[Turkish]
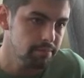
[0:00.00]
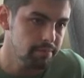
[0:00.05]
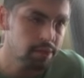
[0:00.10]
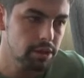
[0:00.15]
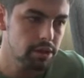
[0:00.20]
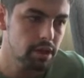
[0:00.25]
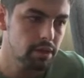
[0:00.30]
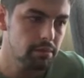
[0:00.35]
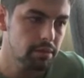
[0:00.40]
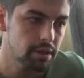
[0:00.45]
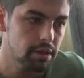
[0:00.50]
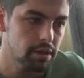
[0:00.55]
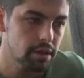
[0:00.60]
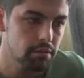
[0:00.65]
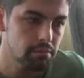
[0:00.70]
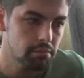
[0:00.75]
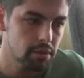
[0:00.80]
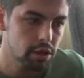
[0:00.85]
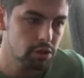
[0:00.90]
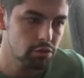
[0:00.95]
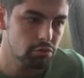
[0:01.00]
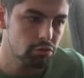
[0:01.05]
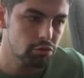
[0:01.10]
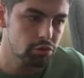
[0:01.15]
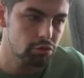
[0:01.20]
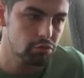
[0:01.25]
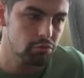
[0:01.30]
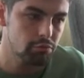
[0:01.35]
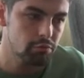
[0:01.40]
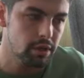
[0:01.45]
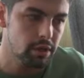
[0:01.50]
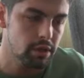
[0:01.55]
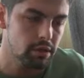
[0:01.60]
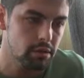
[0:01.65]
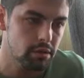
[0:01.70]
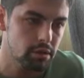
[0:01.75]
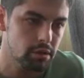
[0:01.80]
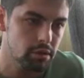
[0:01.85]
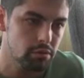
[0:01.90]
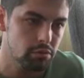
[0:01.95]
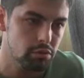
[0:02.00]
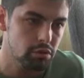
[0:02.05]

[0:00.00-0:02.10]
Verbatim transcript: İsabet eden 5 kurşun var. Ee,